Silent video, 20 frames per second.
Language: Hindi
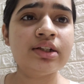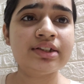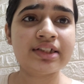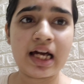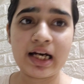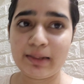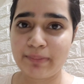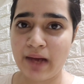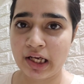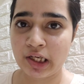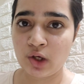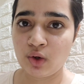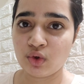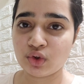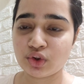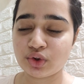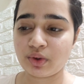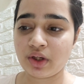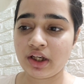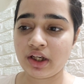सारी पैकिंग
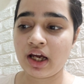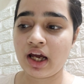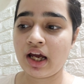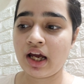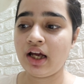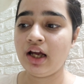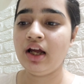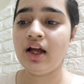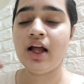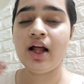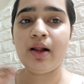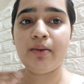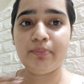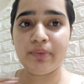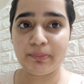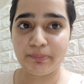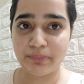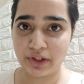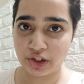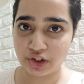हो चुकी है
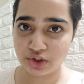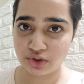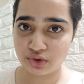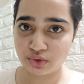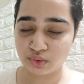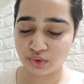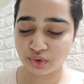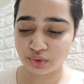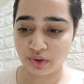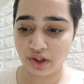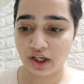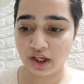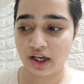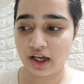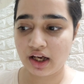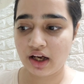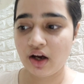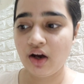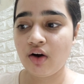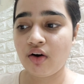प्रिपरेशन हो चुके
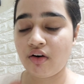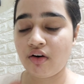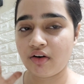हैं